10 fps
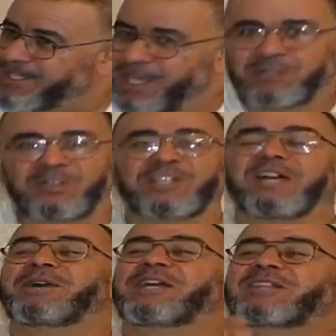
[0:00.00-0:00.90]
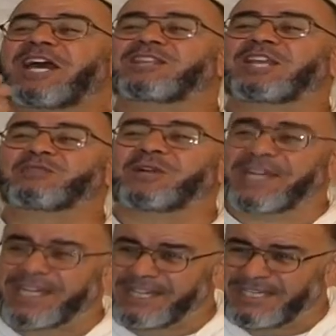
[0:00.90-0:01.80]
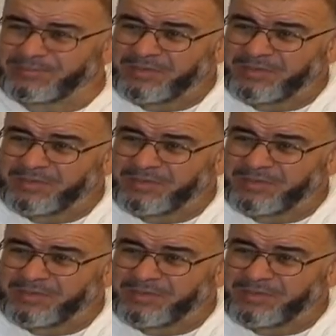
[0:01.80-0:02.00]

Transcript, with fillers: نحن حينما نتحدث عن هذا